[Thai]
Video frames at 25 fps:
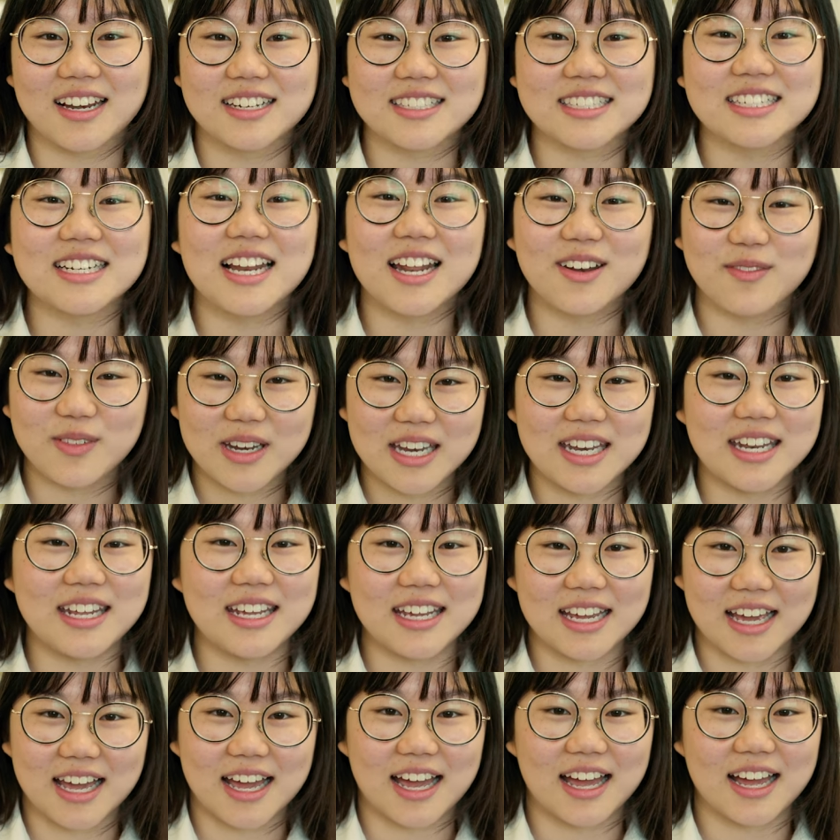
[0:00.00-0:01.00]
ชื่อเล่นมิน
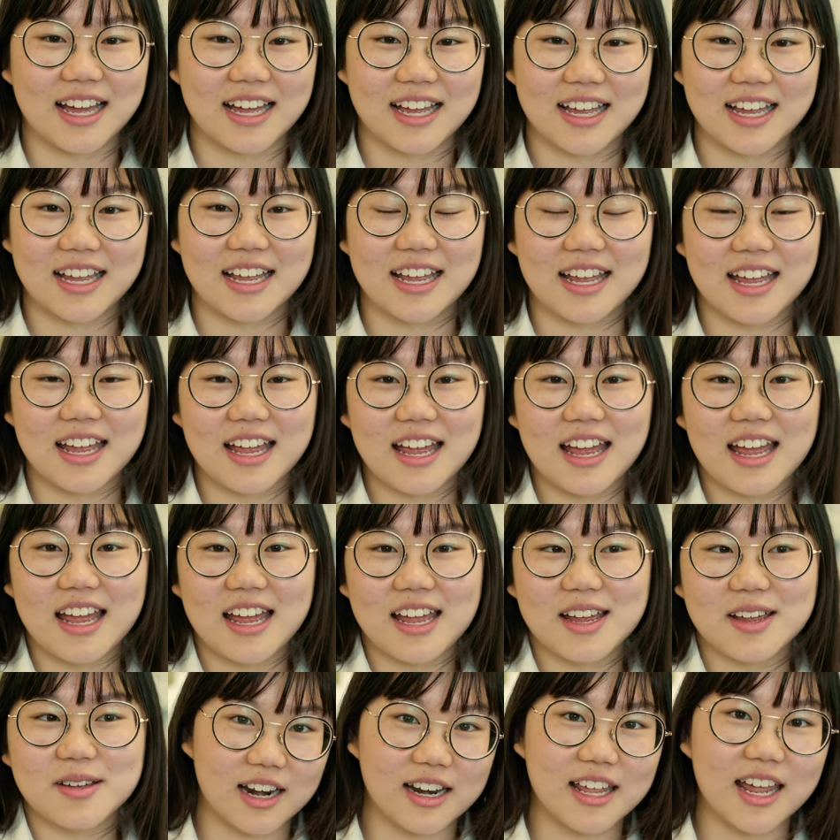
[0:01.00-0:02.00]
นี่ค่ะ
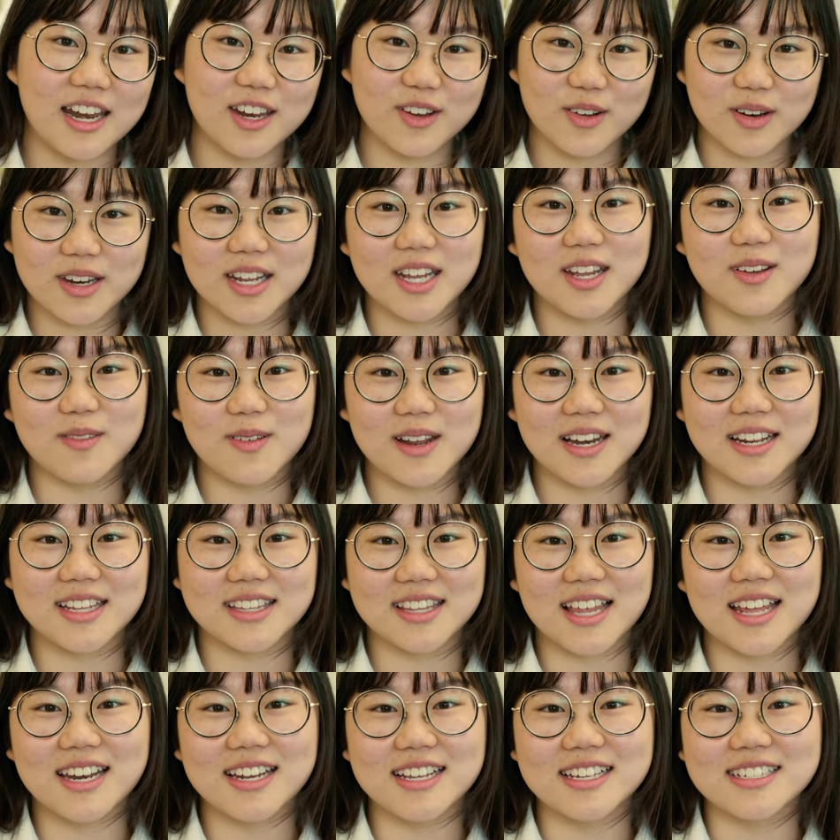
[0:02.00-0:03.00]
เรียนอยู่ที่เว l ิง
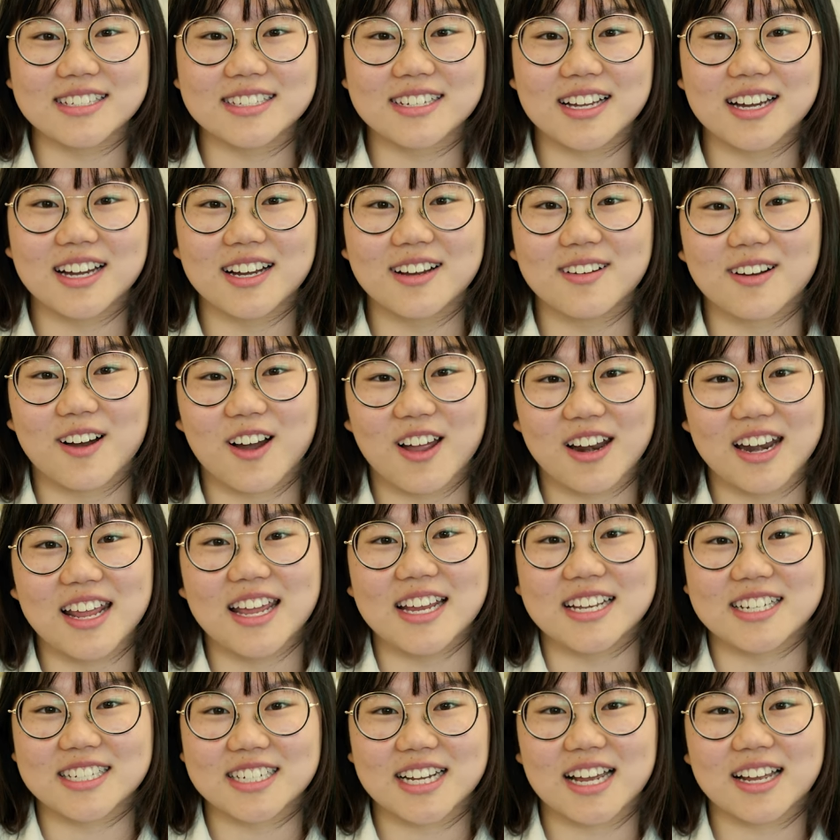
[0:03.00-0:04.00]
ตันอีสเกิลคอลเล
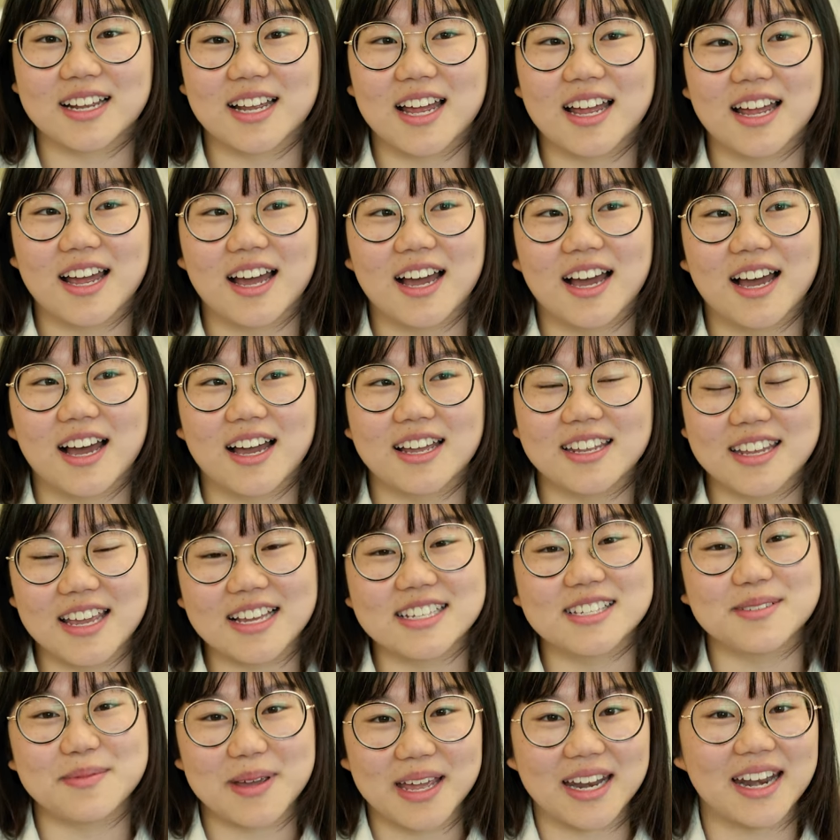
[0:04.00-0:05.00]
จ l e g e เอ่
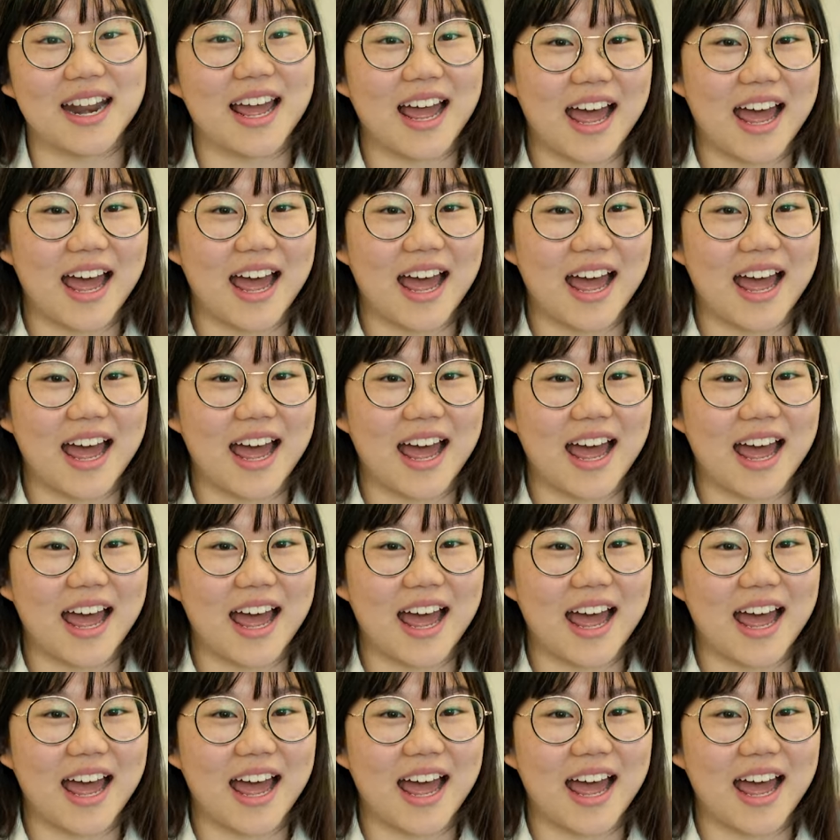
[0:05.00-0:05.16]
อิบเอ็1